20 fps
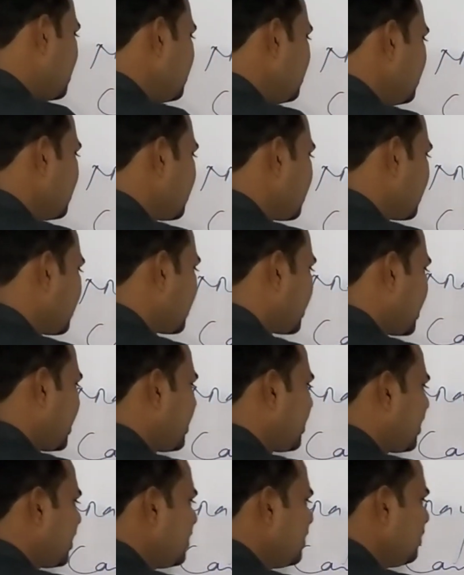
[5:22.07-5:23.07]
हैं
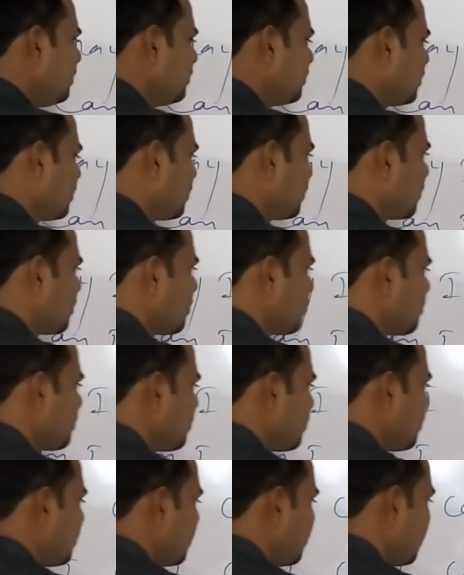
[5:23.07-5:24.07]
कैन आई
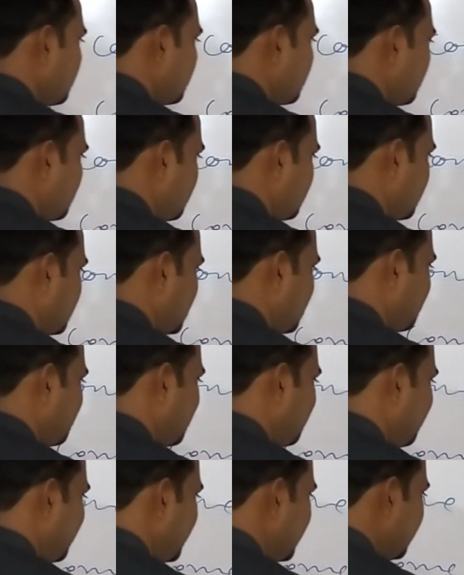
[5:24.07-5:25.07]

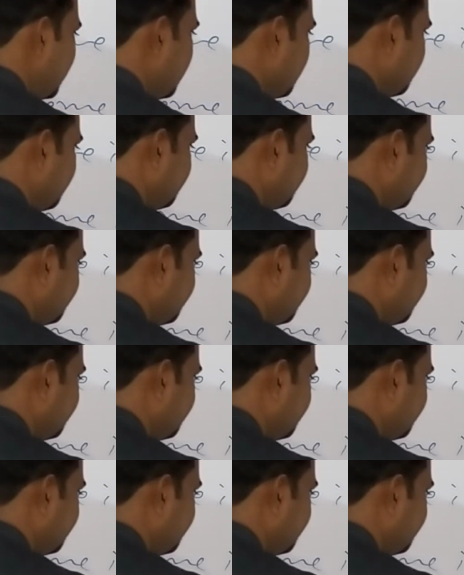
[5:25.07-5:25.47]
कम इन प्लीज़